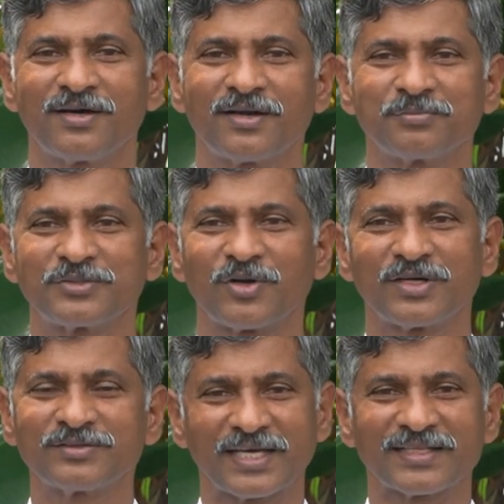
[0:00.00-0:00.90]
రామచంద్రరావు
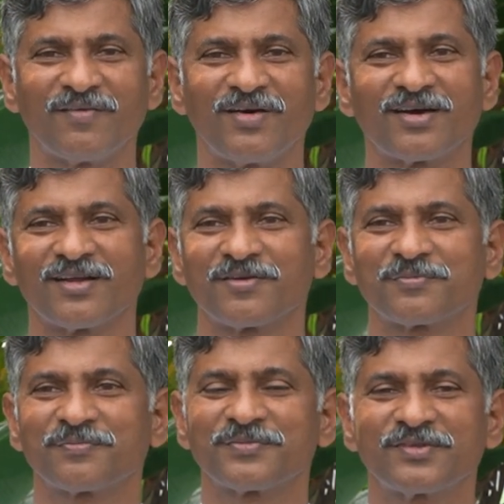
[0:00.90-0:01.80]
గారు చేద్దామా అన్నారు
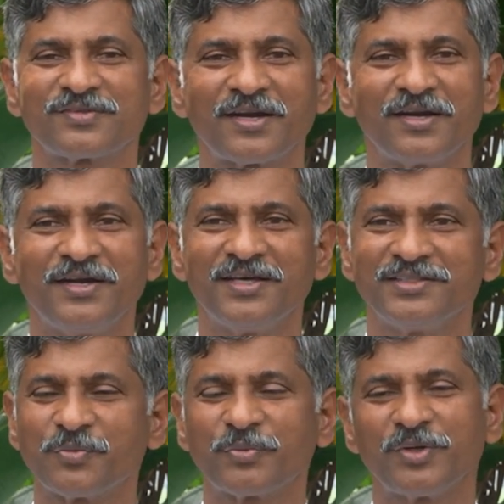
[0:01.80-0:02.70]
సరే అండి
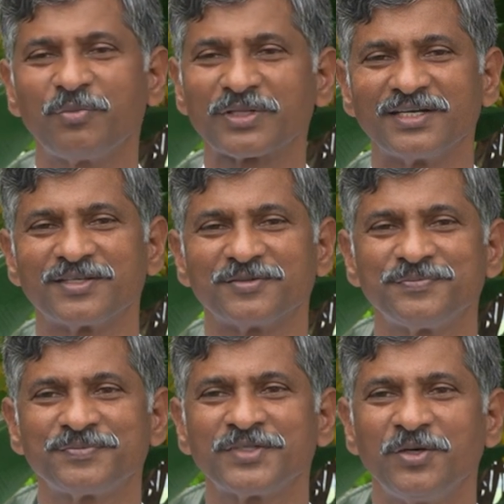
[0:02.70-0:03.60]
అని చెప్పి మొదలెట్టాం
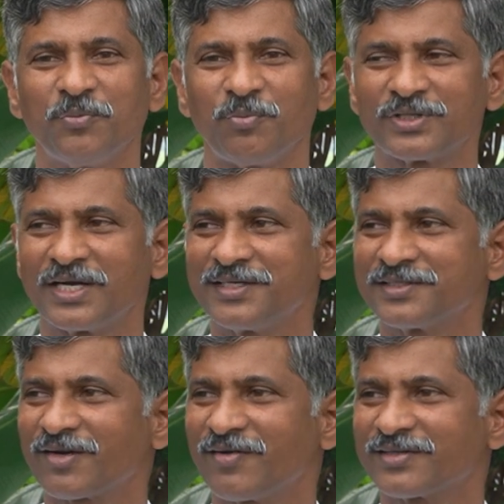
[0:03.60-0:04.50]

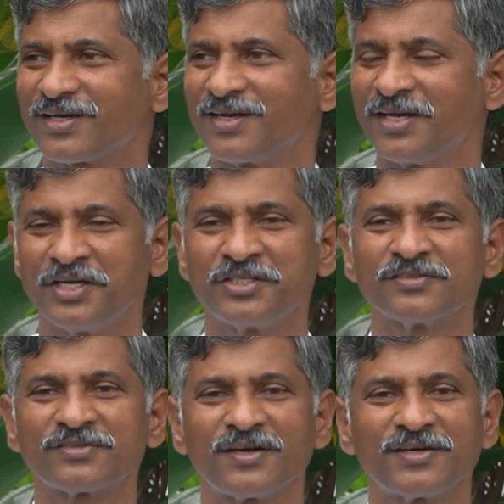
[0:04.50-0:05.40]
మొదలెట్టిన తర్వాత నేనేం
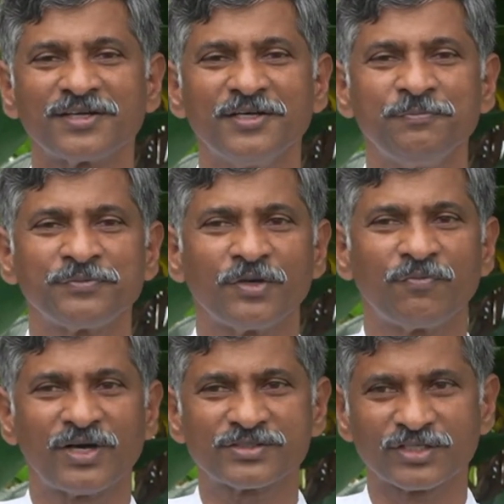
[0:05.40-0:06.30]
చేశానంటే
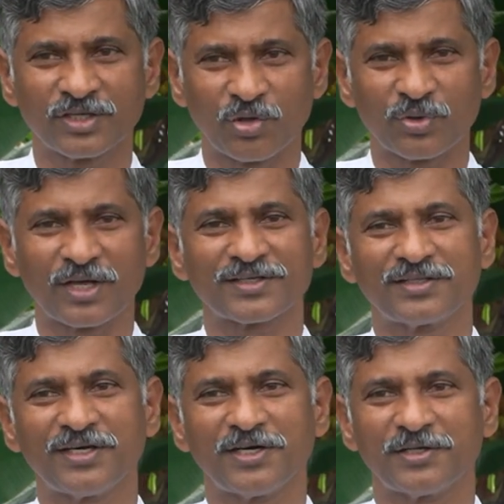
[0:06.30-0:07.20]
ఫాస్టింగ్లో ఉన్నారు
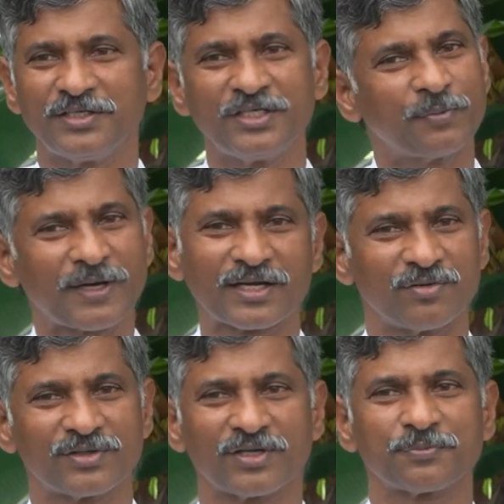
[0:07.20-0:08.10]
కదా ఇంటి
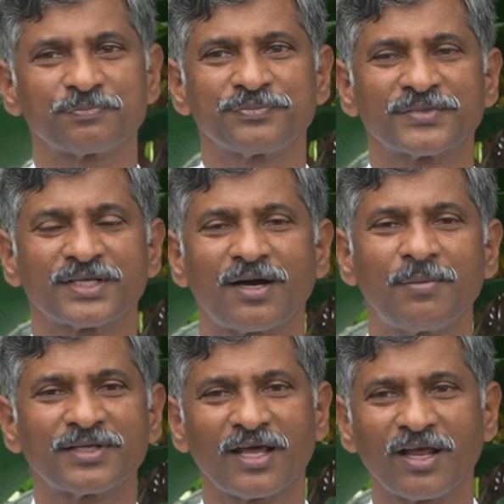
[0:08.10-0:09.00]
పక్కనే ఉంటారు
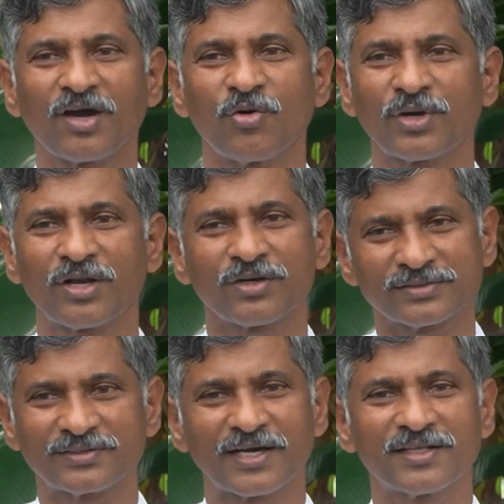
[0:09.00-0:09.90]
కాబట్టి ఎలాగా ఉన్నారో
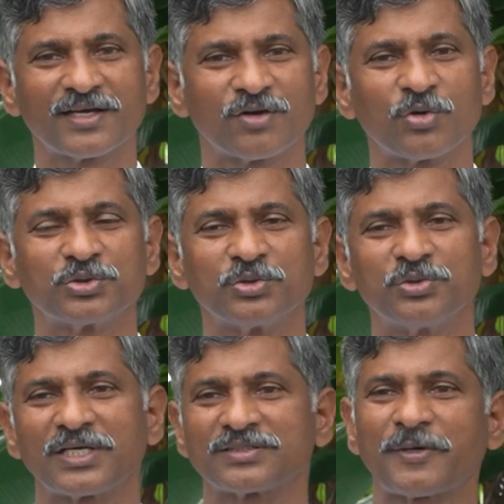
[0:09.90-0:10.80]
కాస్త దగ్గర దగ్గర రోజు
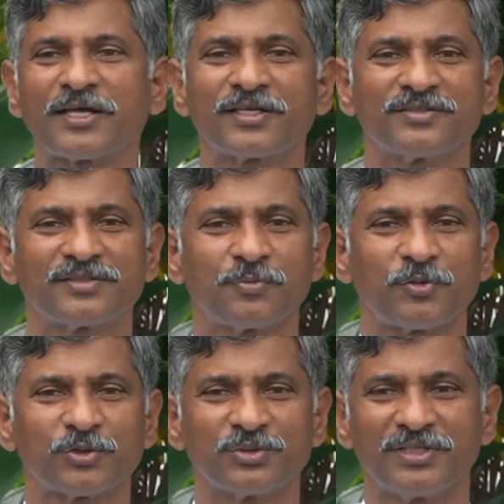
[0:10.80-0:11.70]
కాస్త పలకరిస్తే
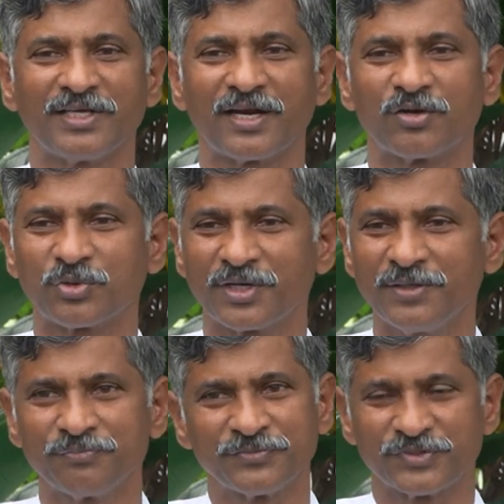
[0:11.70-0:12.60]
పోతుంది అని అనుకొని
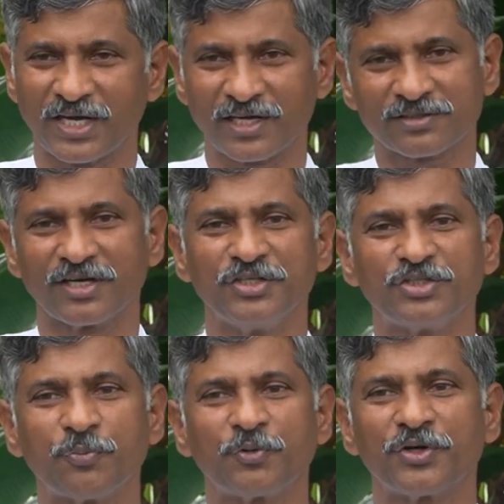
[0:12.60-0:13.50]
జాగ్రత్తలన్నీ
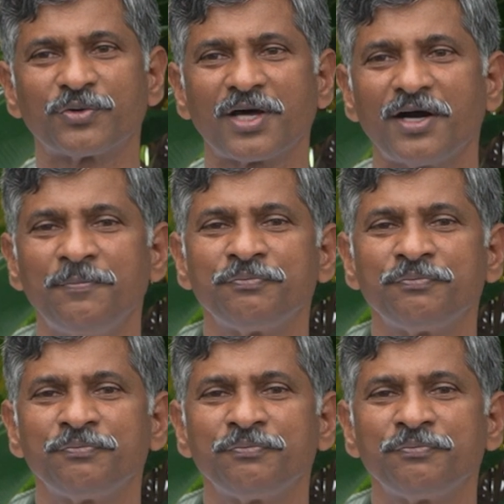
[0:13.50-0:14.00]
చెప్పుండి కూడా